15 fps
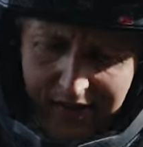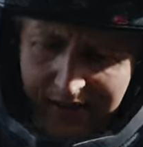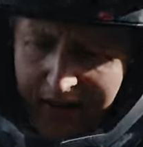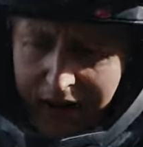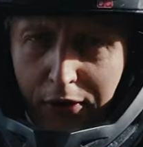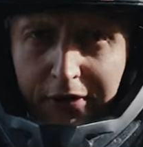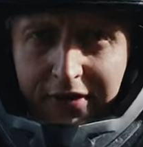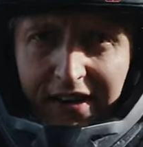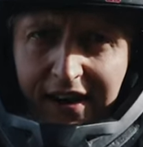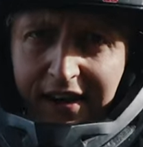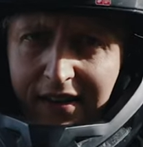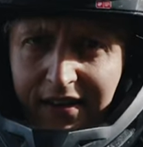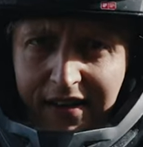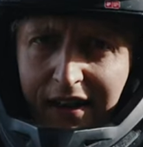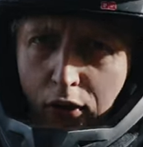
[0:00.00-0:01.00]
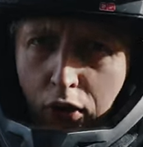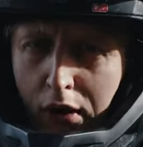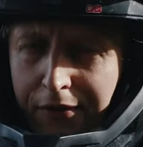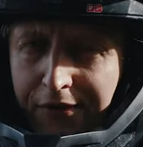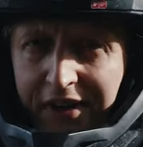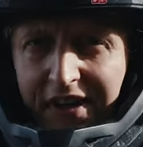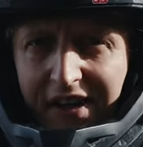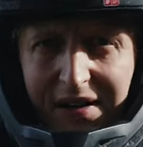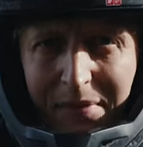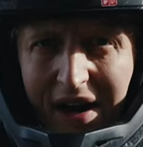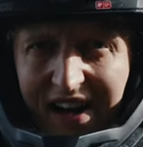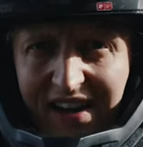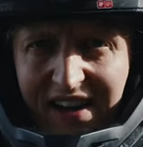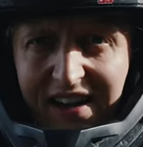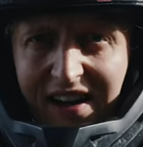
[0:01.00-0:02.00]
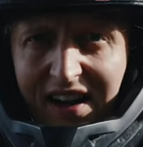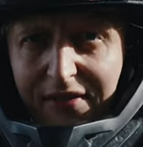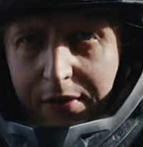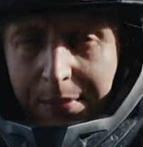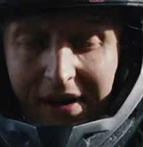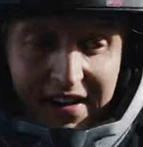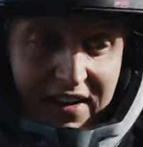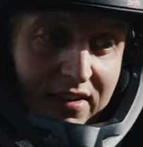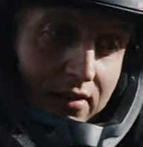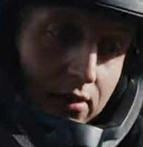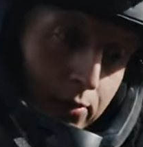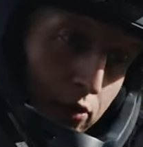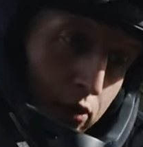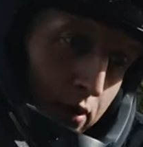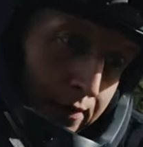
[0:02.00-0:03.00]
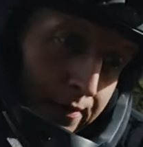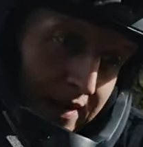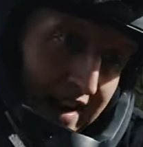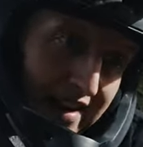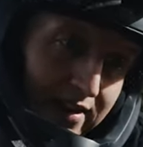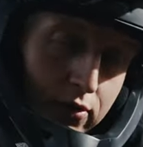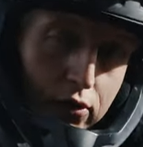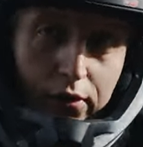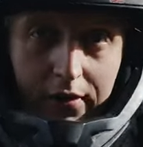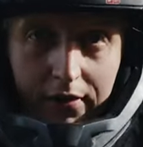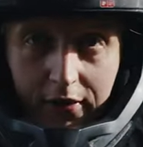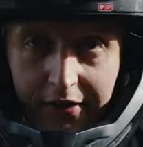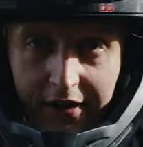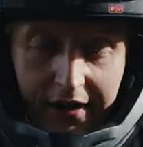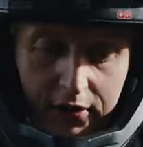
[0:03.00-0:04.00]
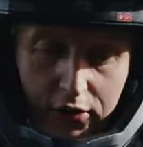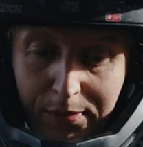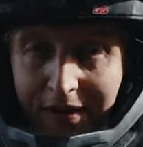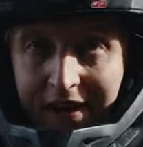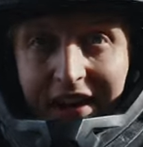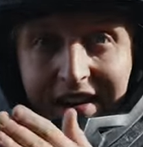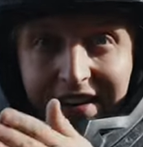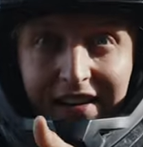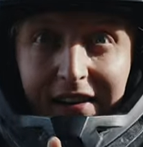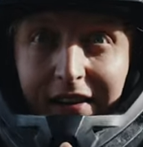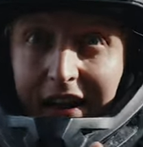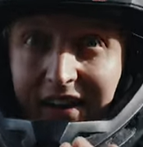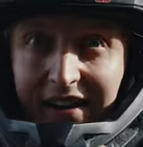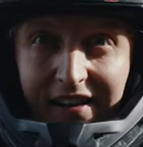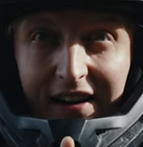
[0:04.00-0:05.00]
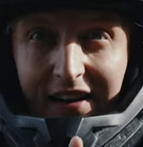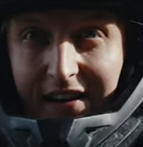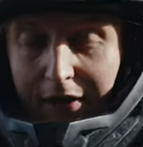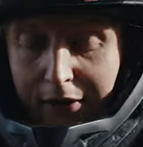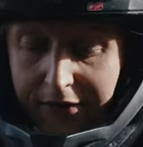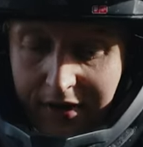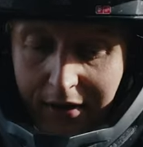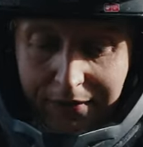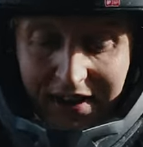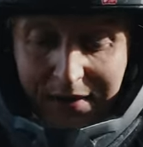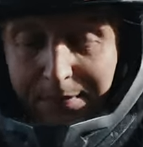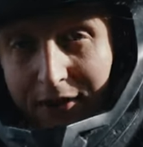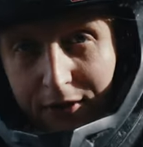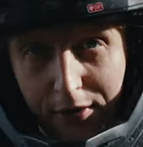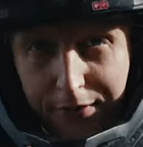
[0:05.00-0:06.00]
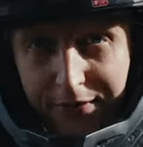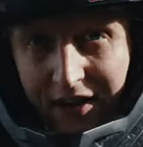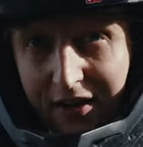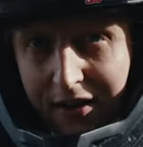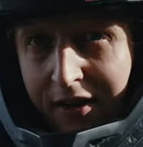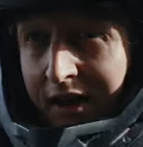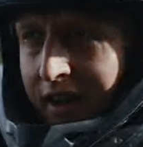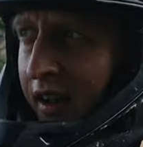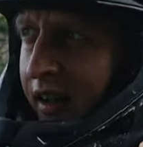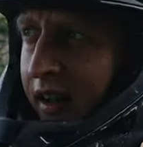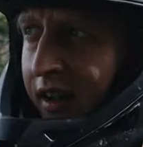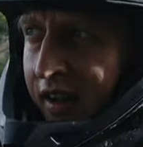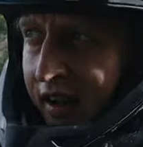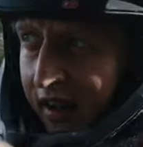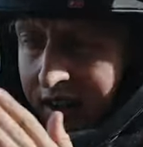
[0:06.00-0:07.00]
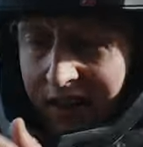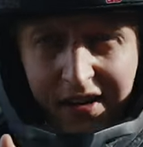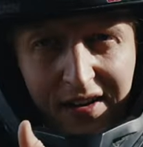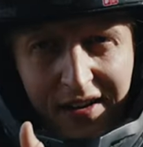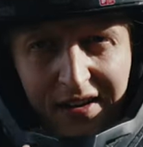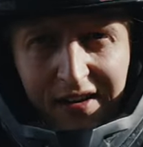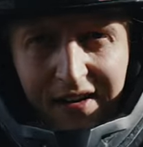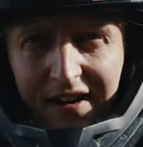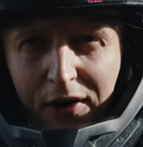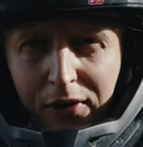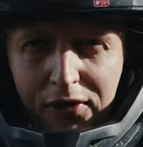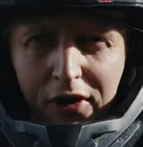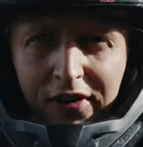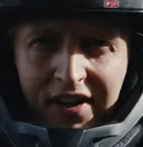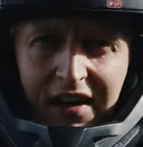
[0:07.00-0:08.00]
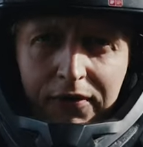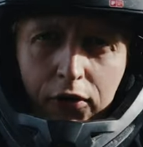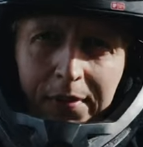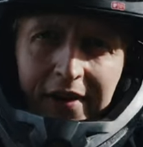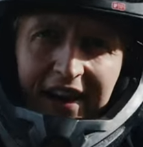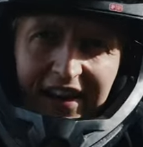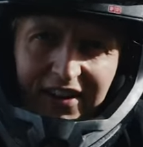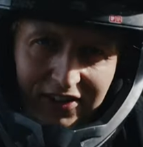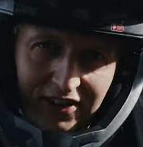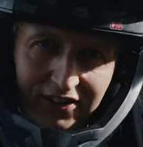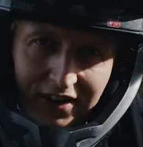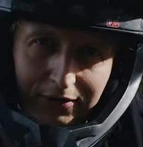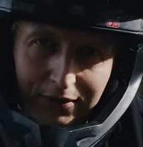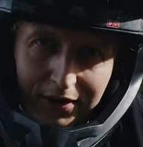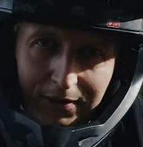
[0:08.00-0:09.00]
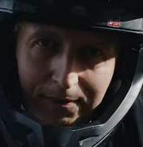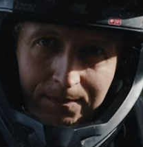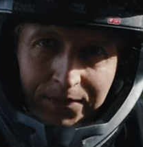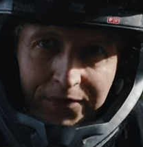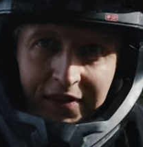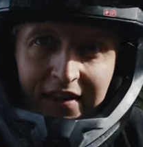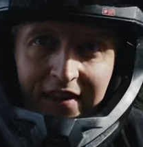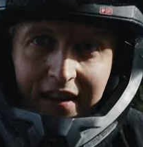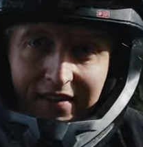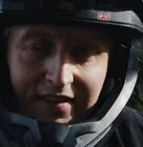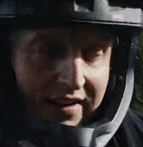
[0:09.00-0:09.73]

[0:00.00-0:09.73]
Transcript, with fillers: der Ausgang der Kurve im Anlieger. Wenn man nicht zum Kurvenende guckt, sondern über den Anlieger hinaus, dann fährt man öfter genau dorthin, wo man eigentlich nicht hin will. Das